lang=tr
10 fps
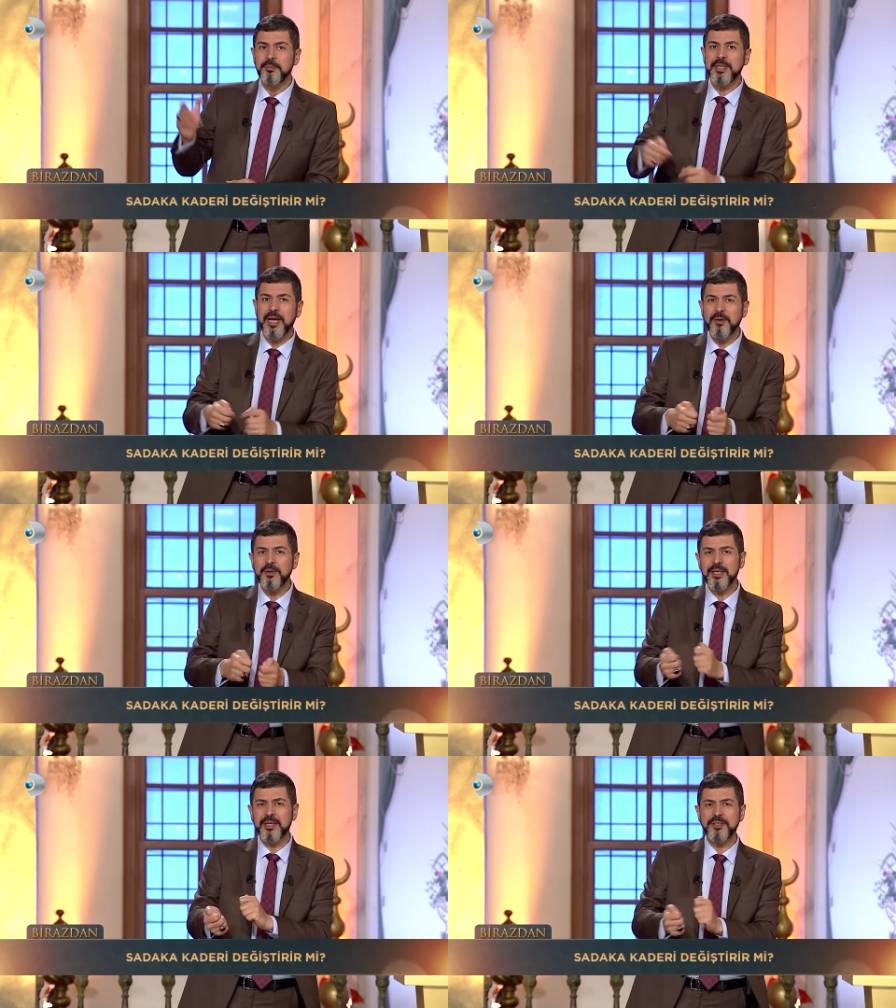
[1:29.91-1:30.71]
Bir
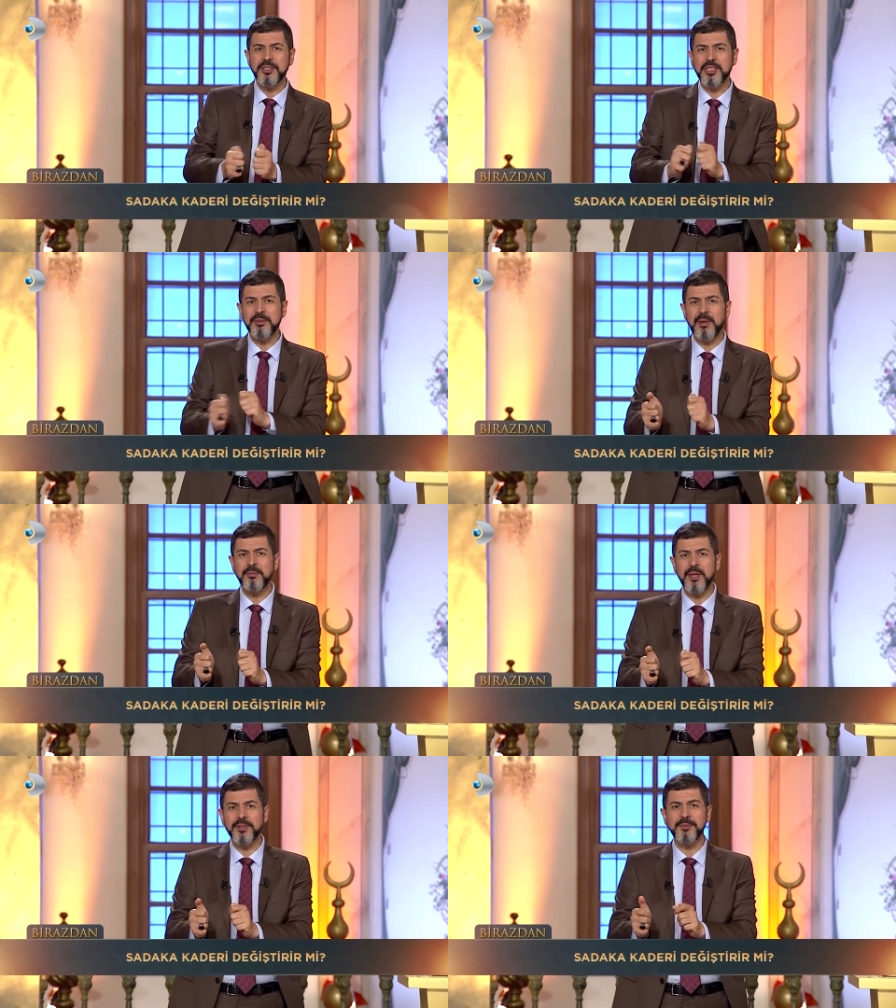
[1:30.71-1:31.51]
evrak
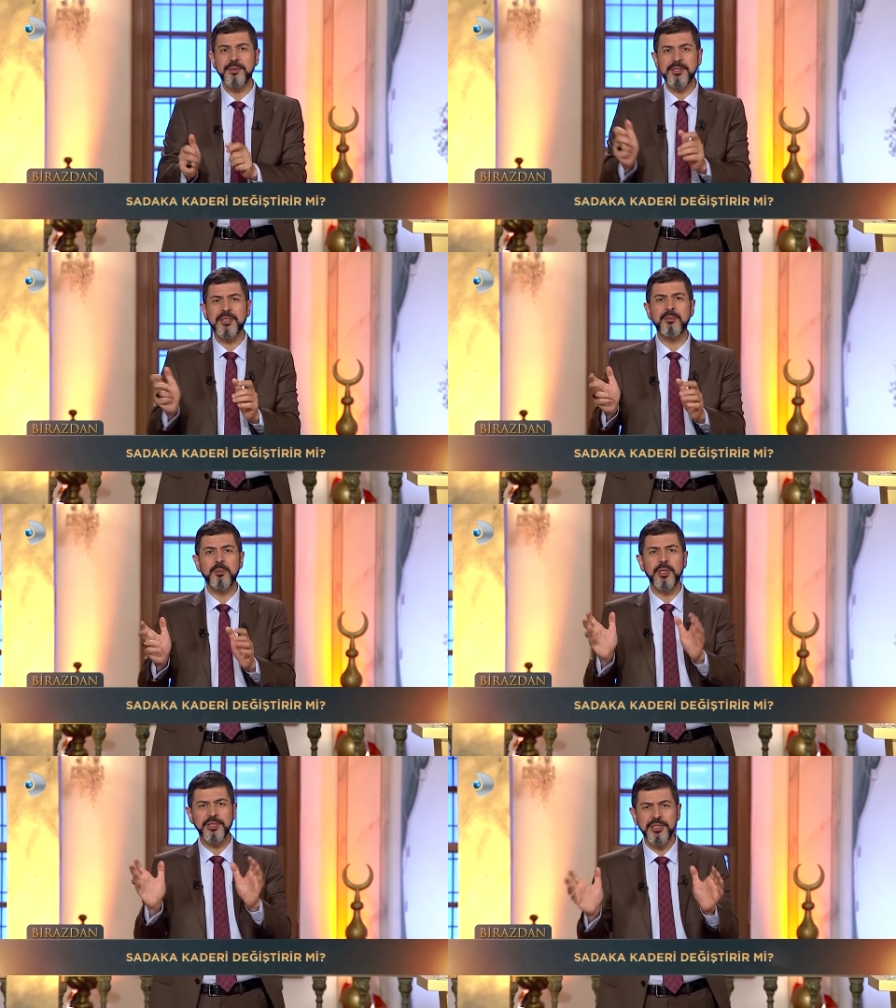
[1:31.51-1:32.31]
yetiştirmem lazım.
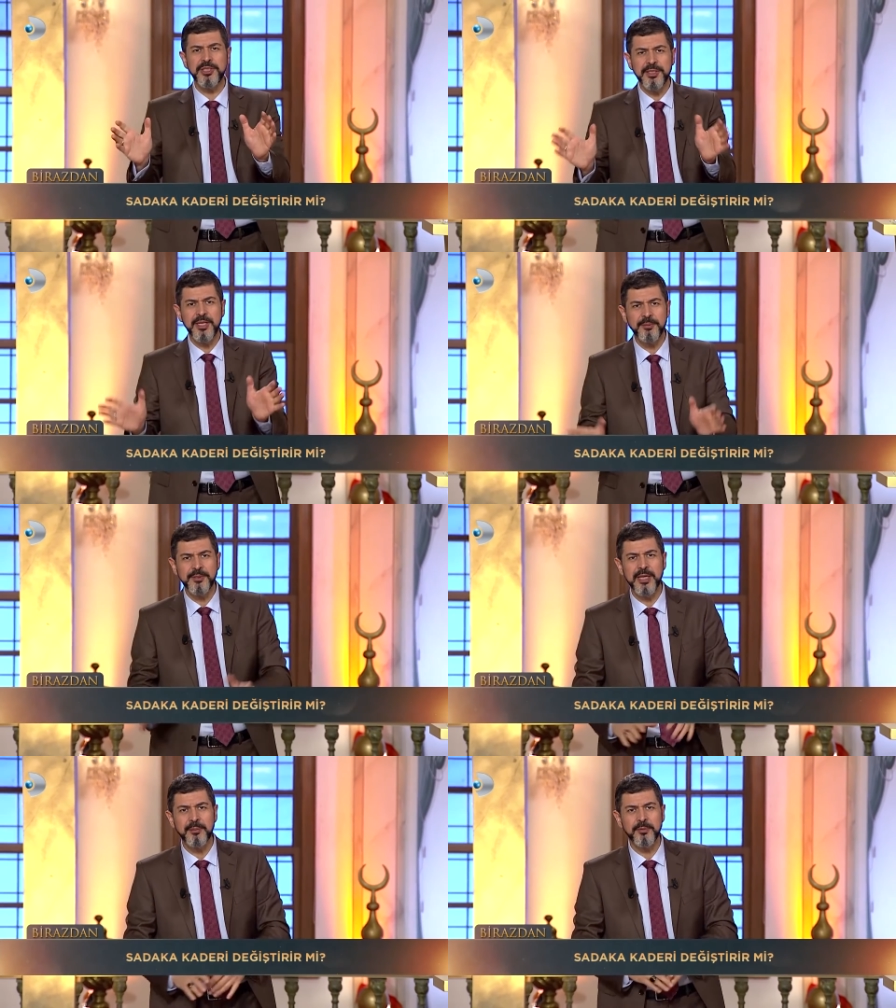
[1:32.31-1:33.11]
İstanbul'da Şişli diye
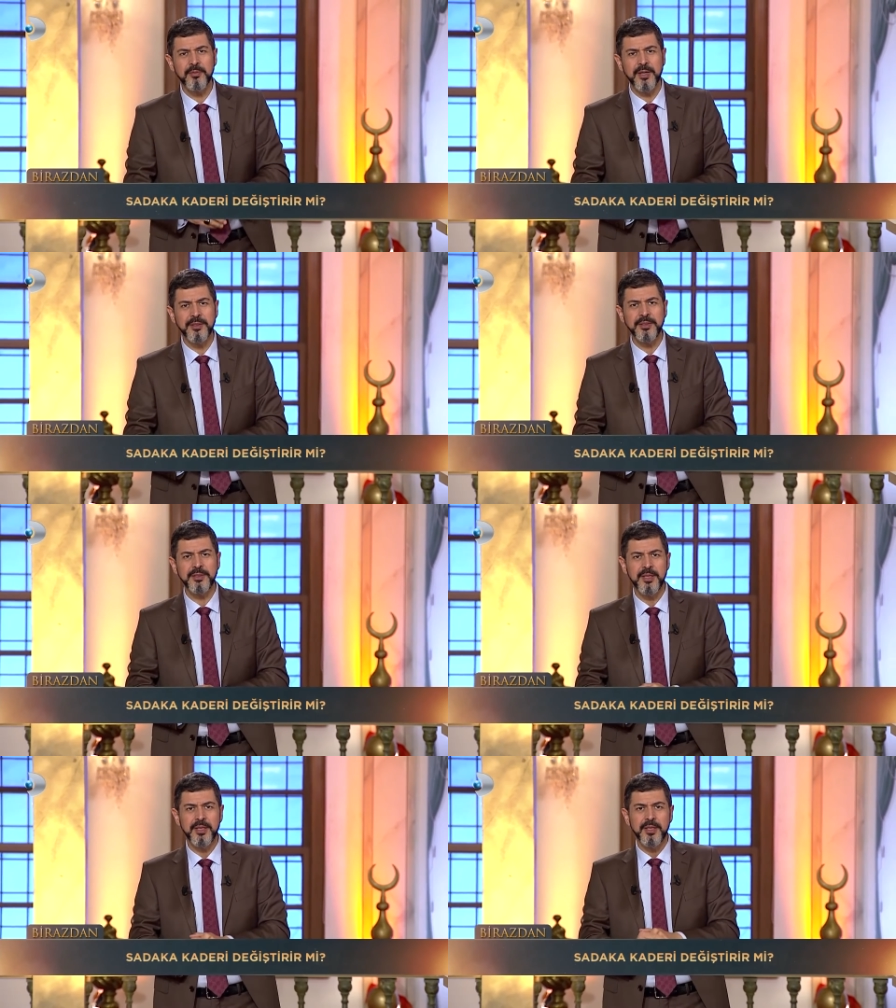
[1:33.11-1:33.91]
bir semt
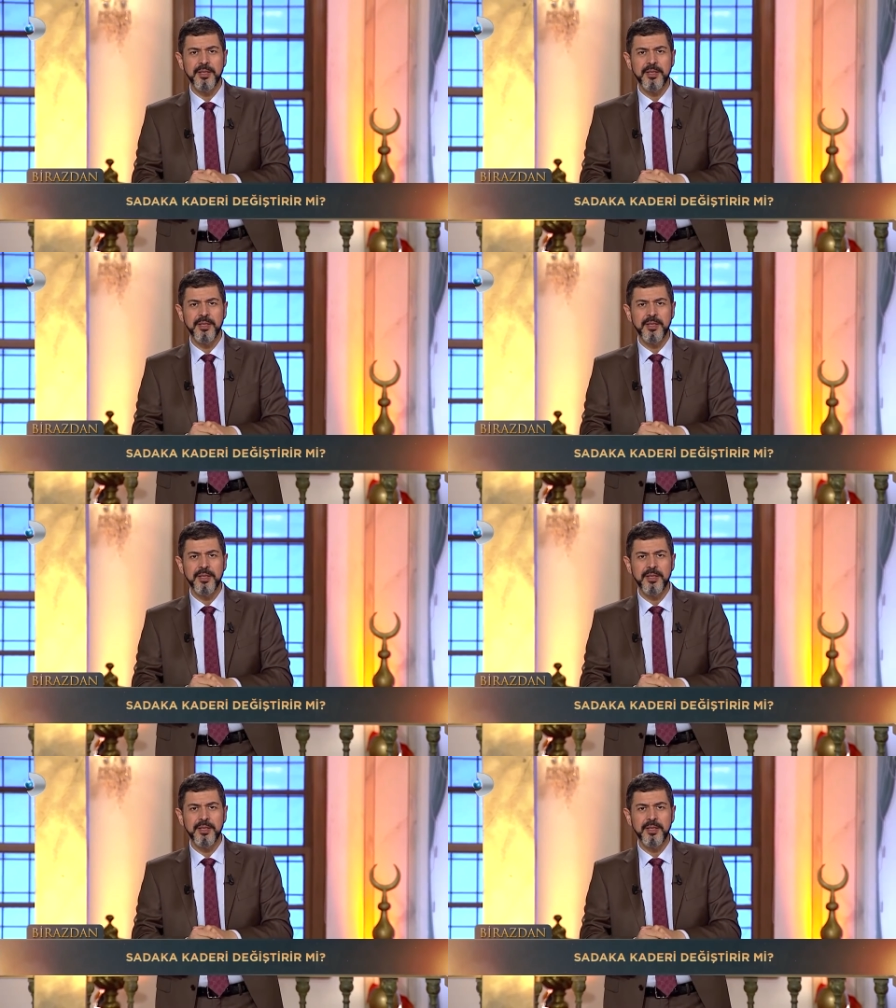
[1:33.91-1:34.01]
vardır.